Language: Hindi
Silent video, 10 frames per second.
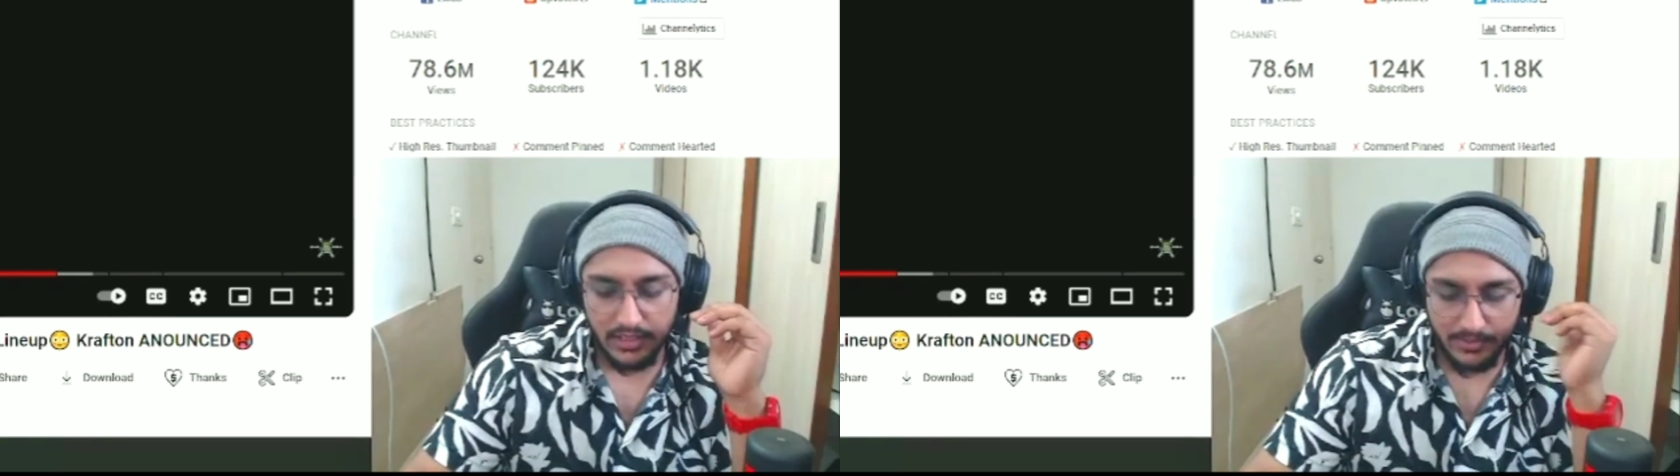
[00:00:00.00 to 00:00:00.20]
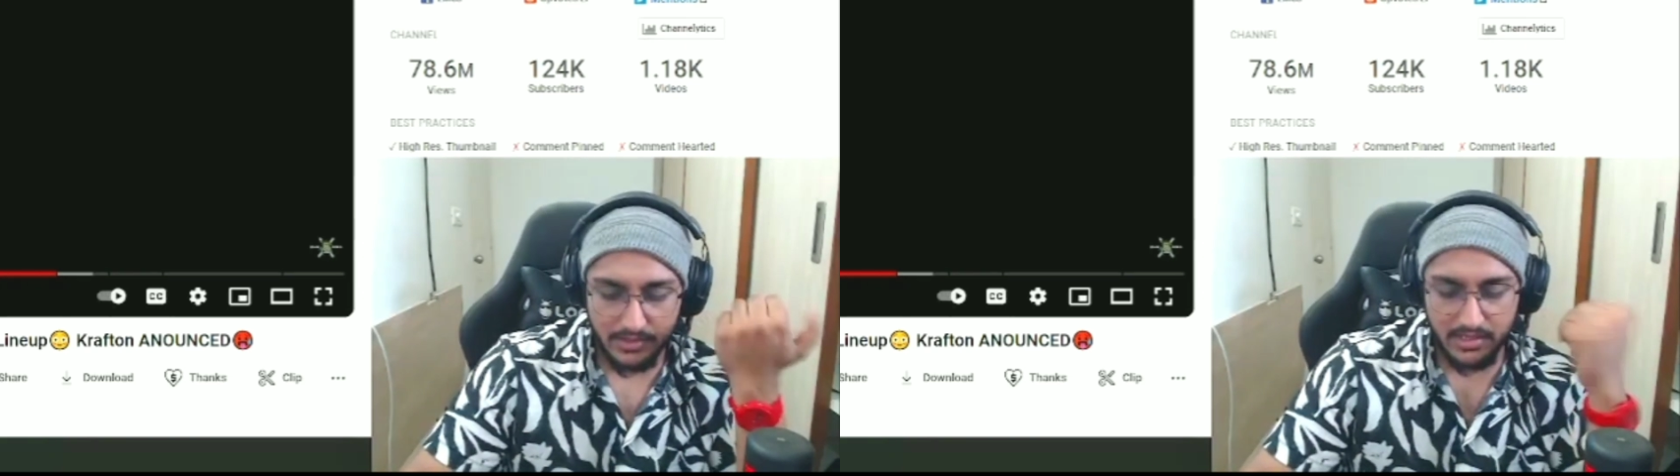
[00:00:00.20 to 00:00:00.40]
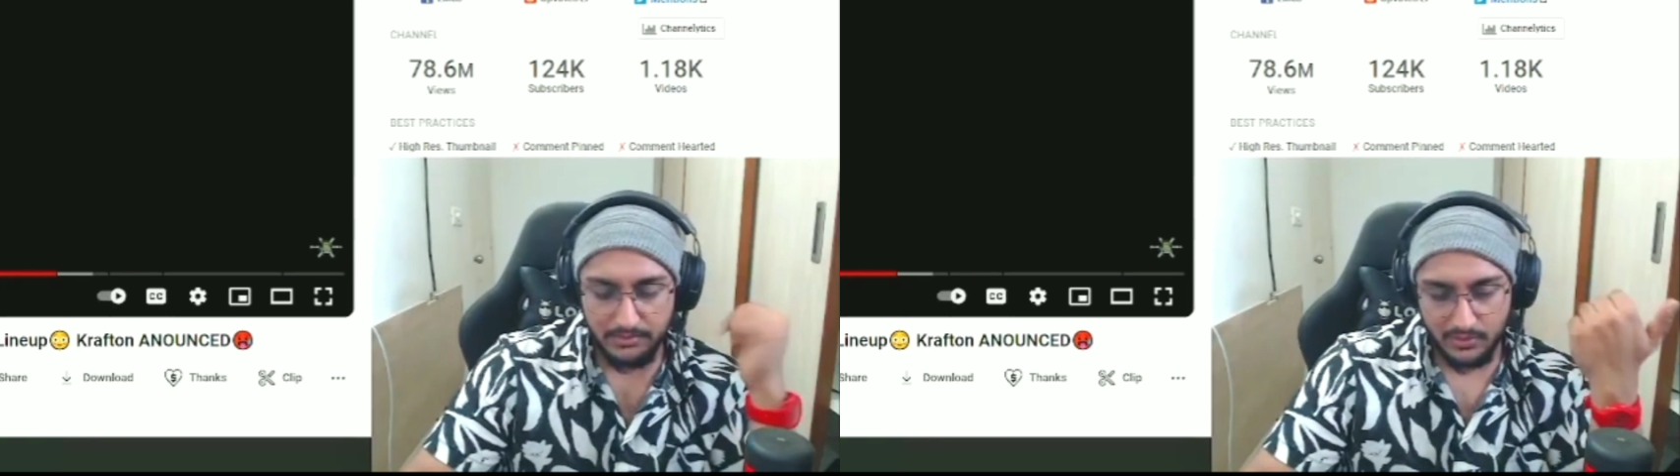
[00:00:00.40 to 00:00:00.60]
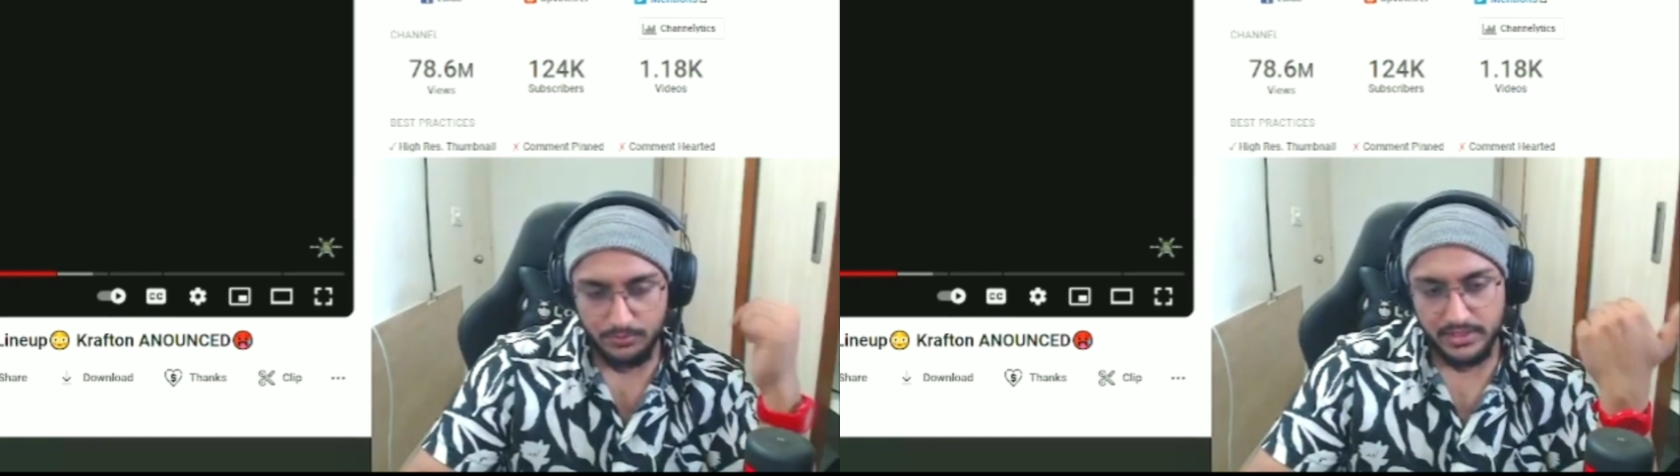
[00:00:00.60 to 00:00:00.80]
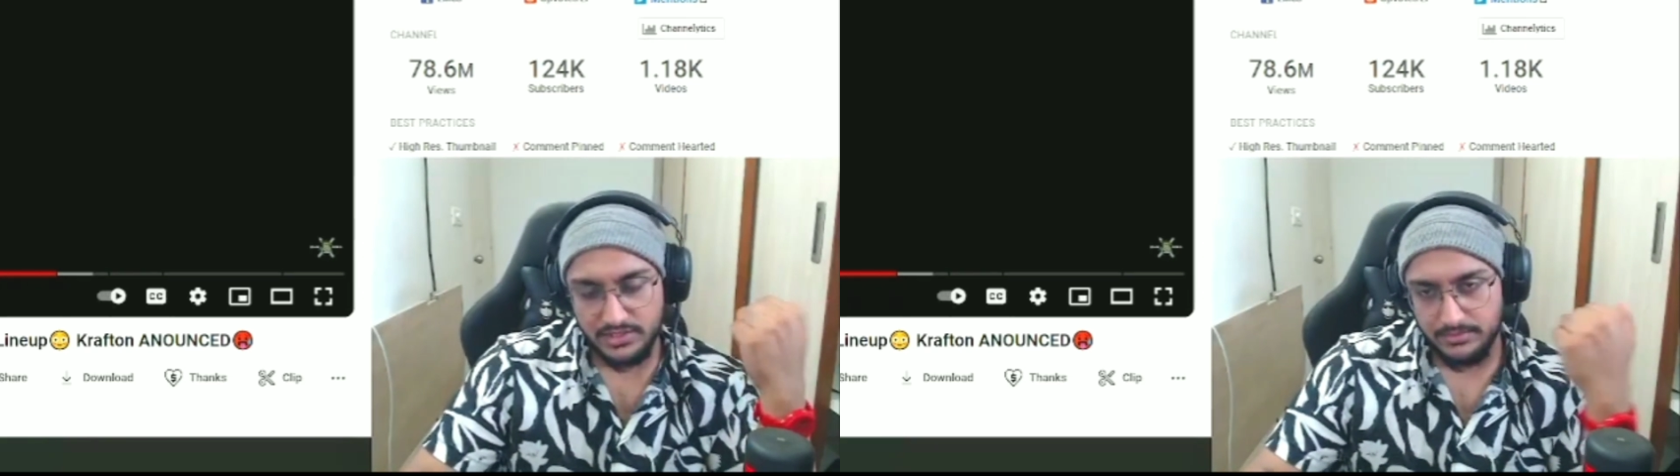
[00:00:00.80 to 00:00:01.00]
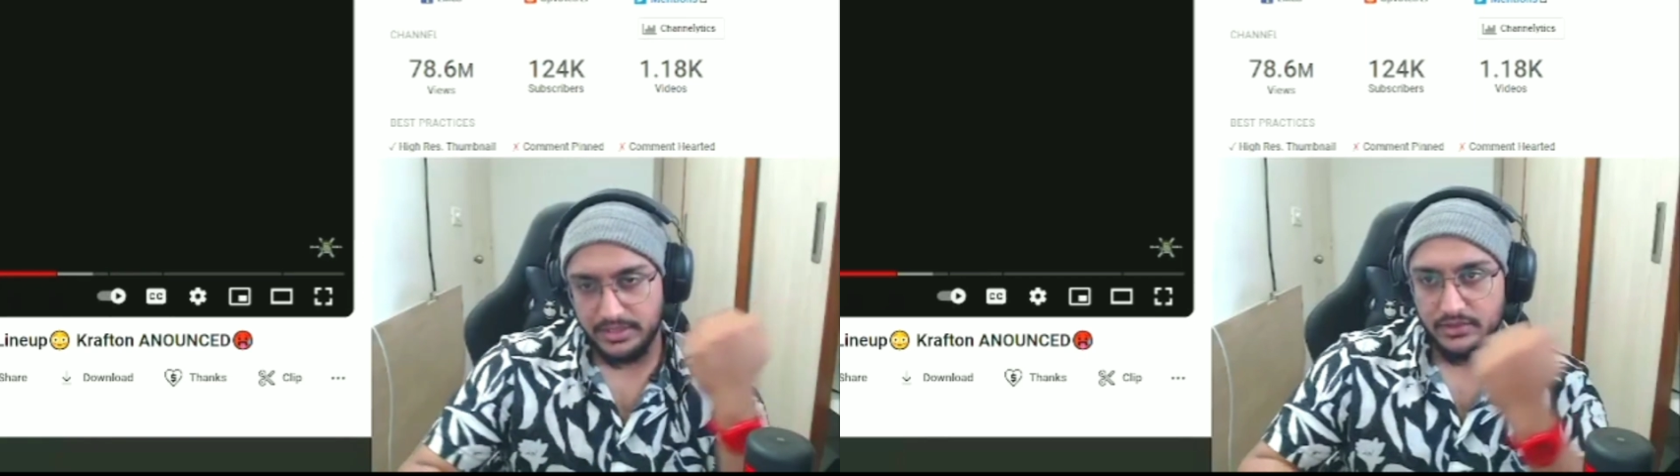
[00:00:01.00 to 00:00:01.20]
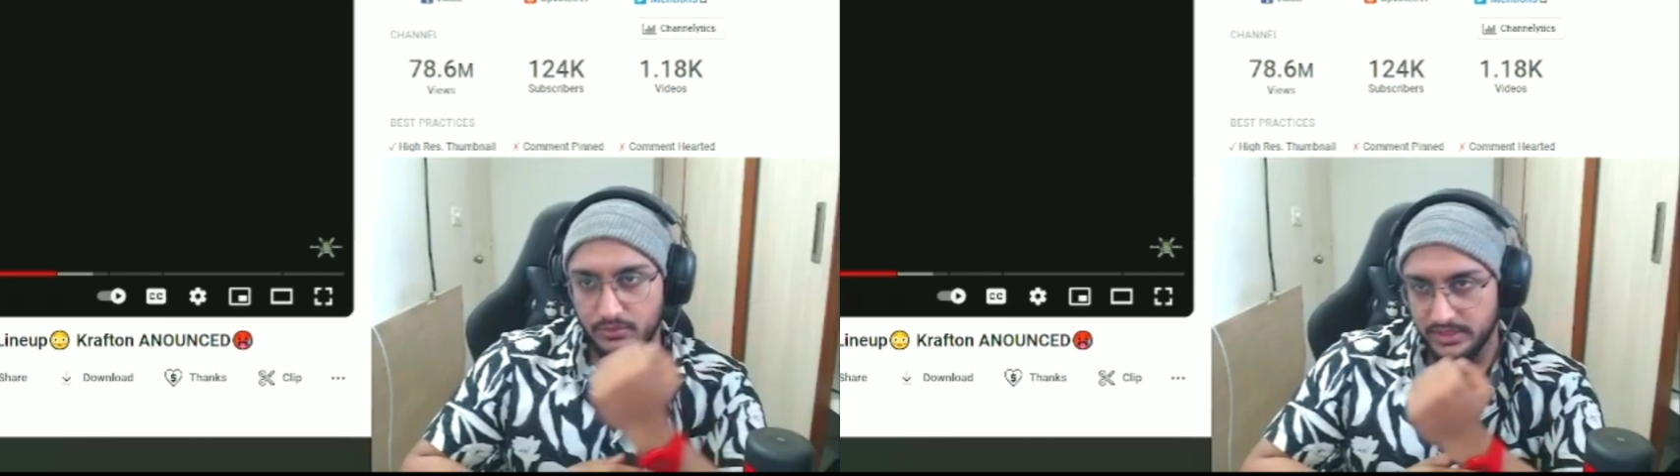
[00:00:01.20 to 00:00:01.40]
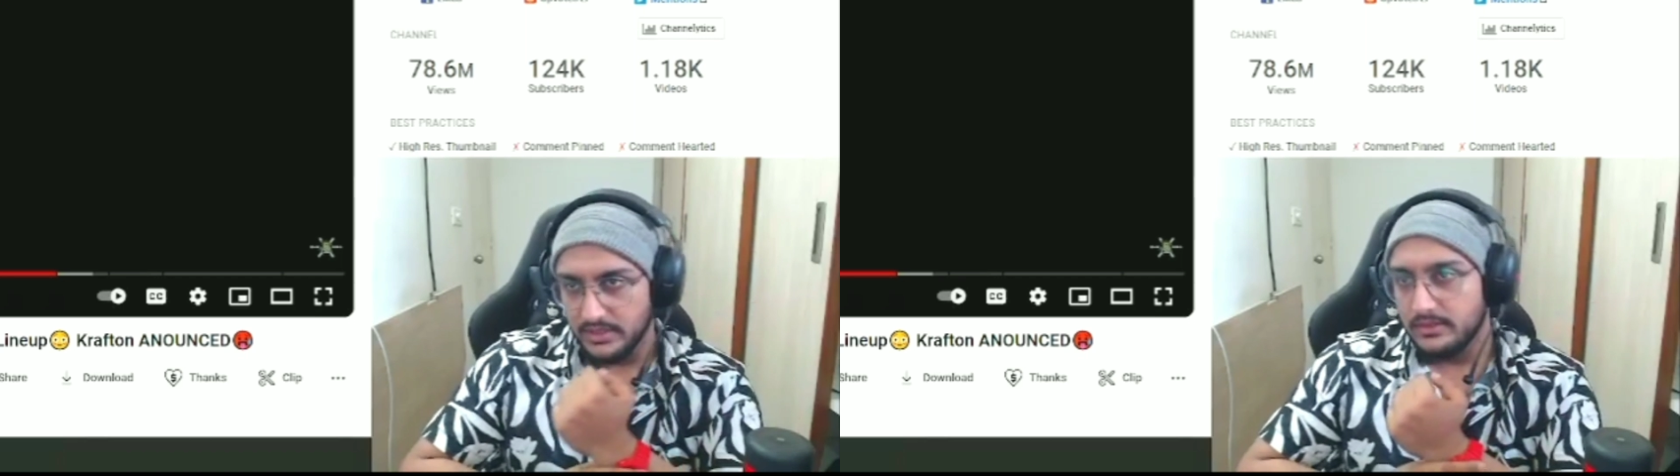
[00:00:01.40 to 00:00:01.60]
थर्ड वार्डिंग कई बार ऊपर नीचे
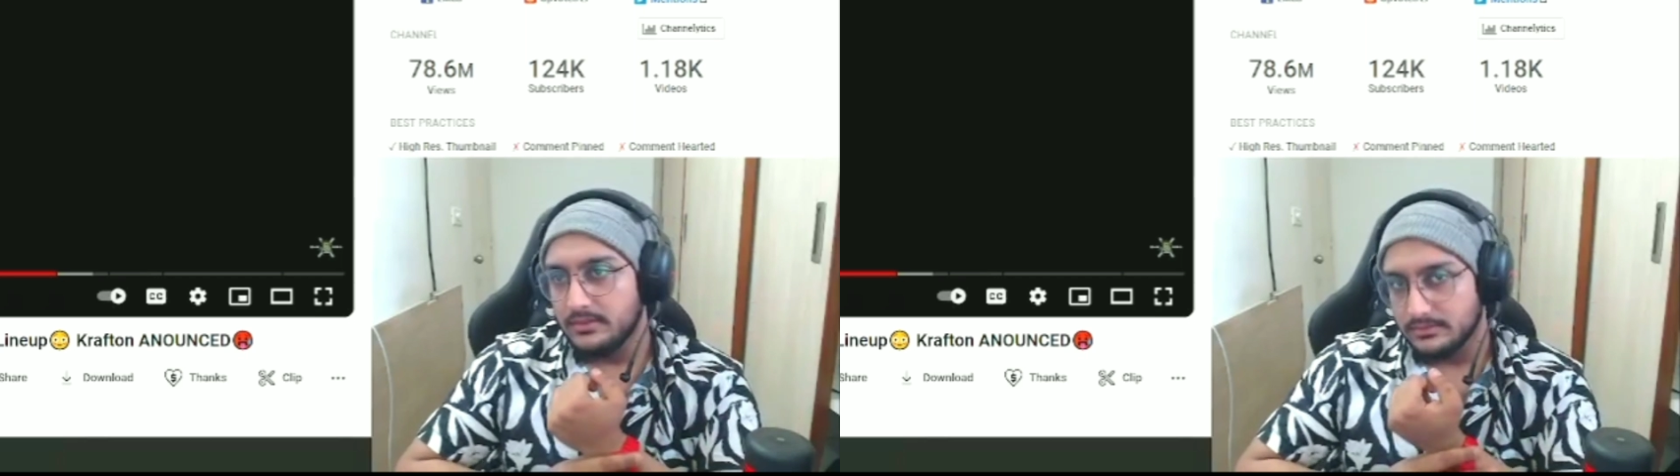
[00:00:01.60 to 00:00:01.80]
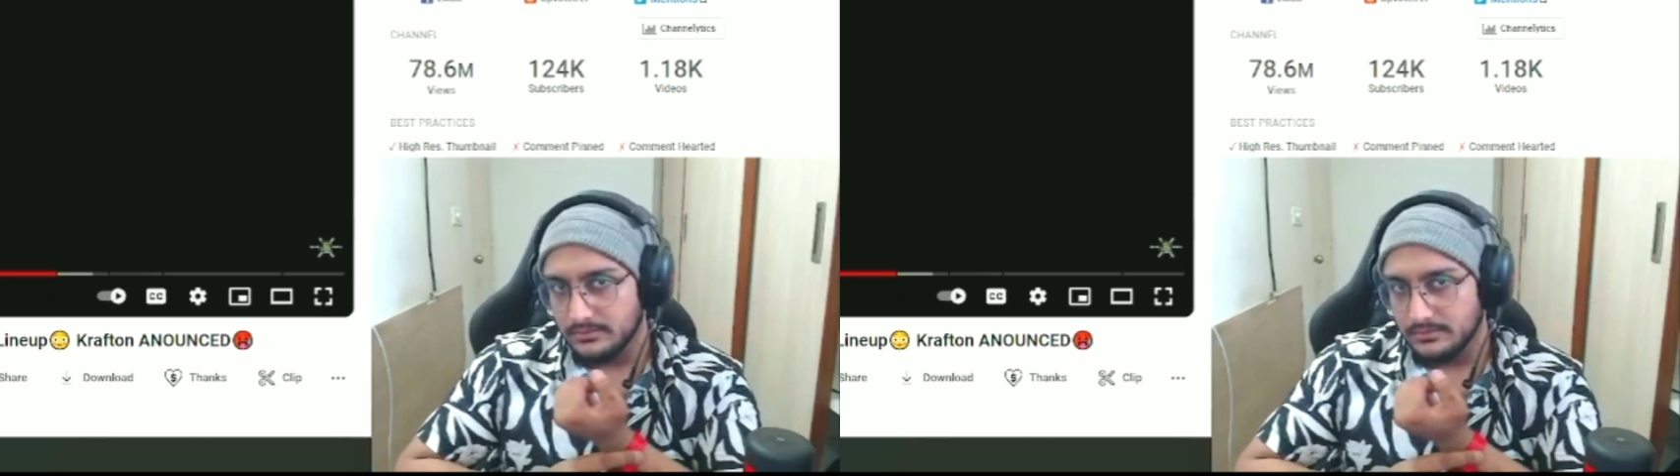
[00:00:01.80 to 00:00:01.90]
बीटीज हुई है